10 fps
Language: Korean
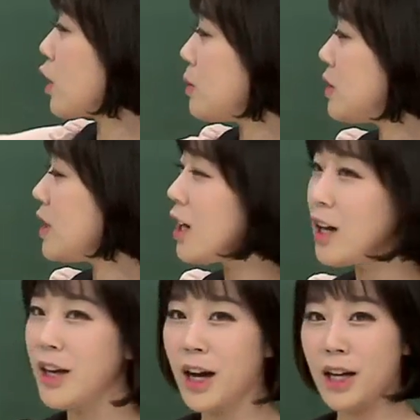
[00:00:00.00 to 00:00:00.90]
여러분
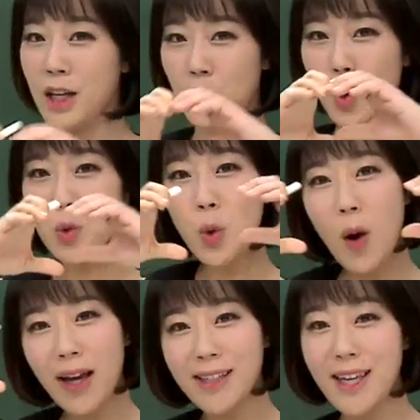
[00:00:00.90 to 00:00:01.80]
씨가 약간 이렇게
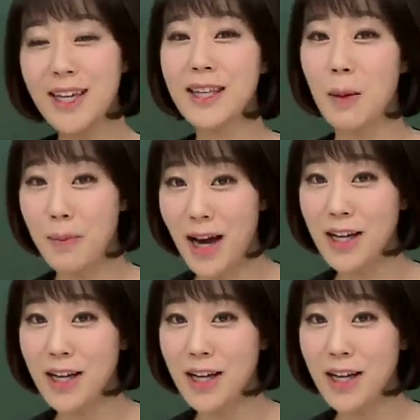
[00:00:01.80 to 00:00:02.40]
통통하게 생긴 담배